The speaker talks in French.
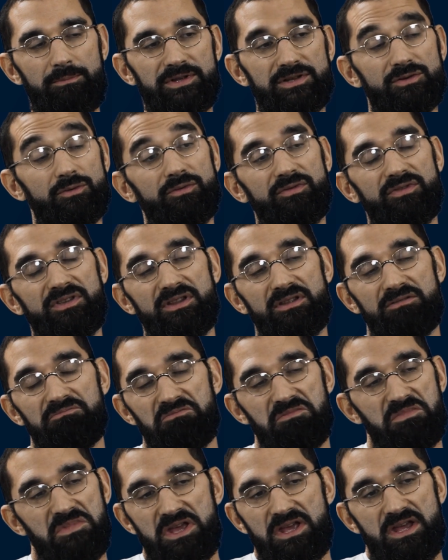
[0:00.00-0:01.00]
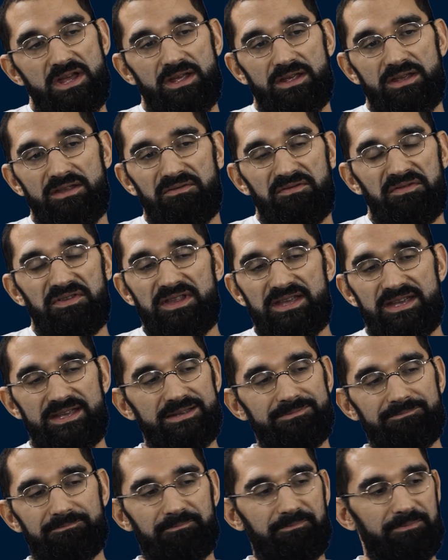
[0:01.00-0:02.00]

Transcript: parce qu'au fin, in fine,